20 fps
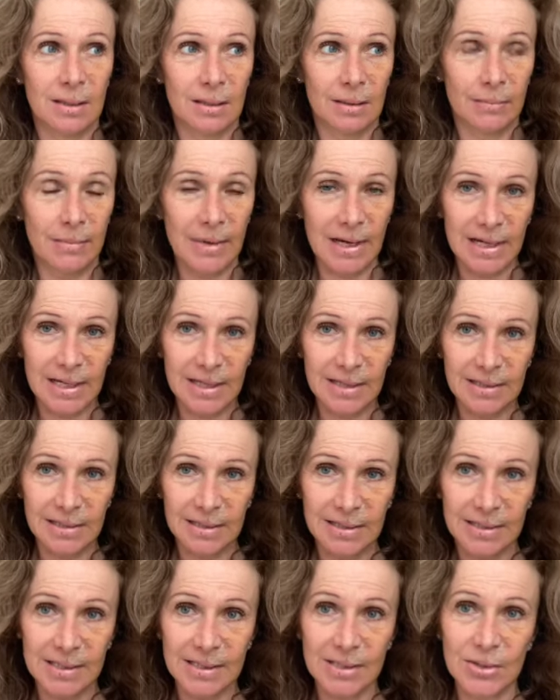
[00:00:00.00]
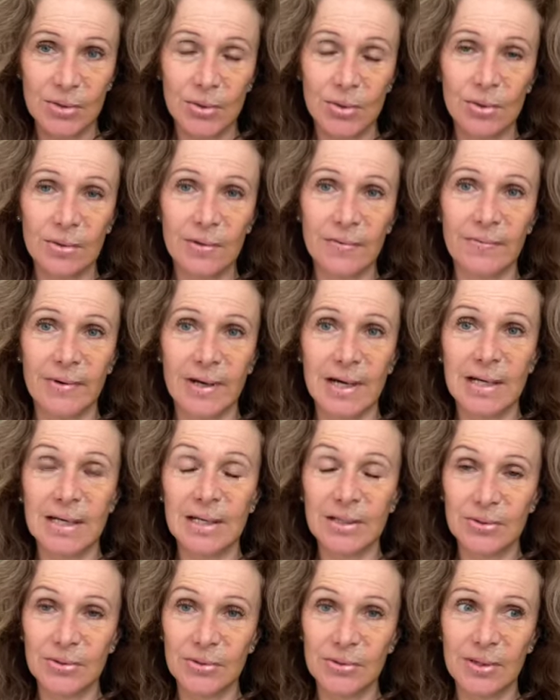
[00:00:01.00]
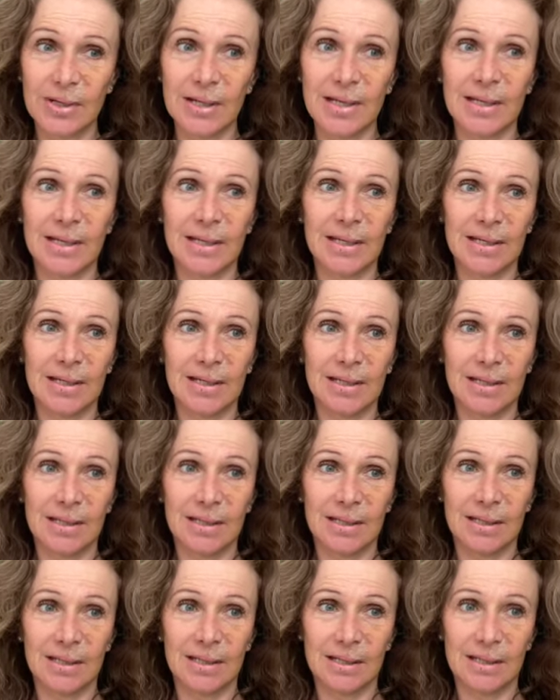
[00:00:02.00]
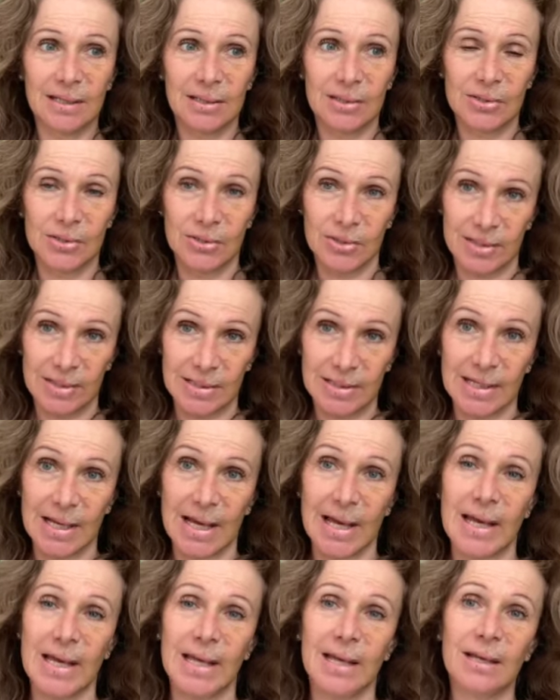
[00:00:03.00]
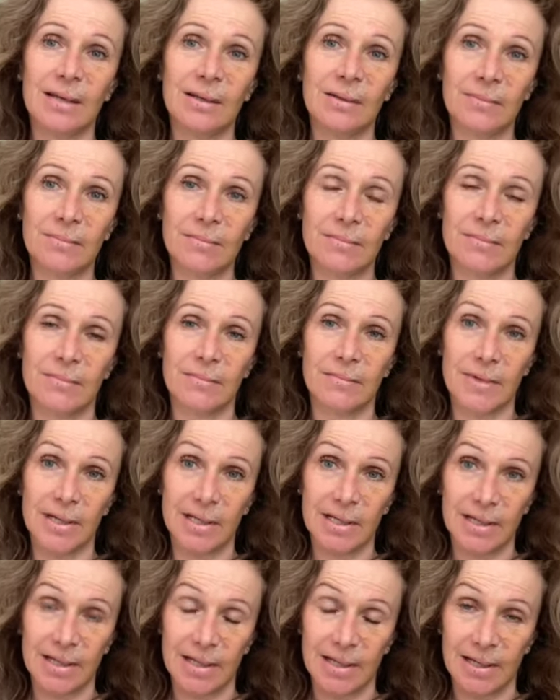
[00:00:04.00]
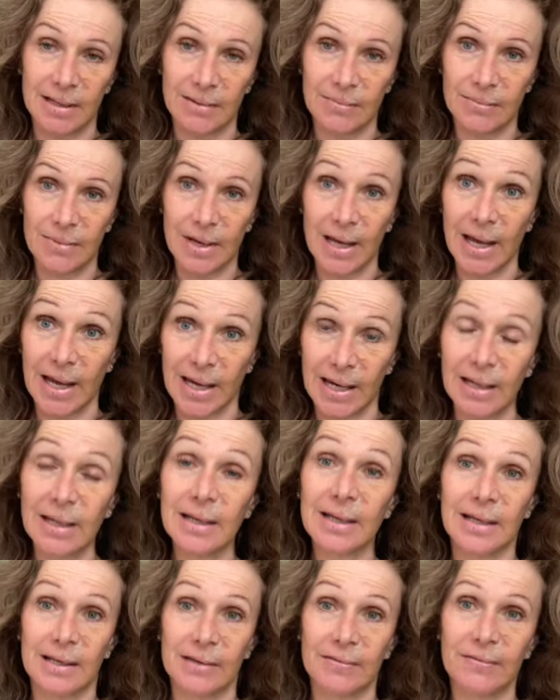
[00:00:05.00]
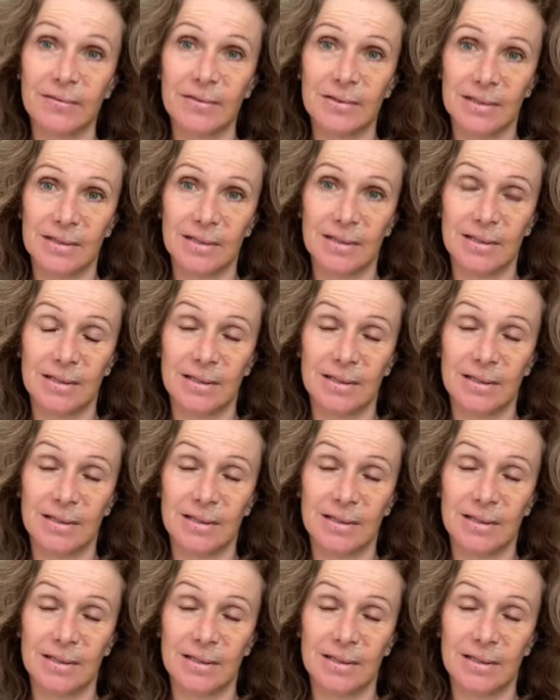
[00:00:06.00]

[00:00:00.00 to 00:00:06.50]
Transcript: Meine Intention war natürlich zu zeigen, welche Heilkraft,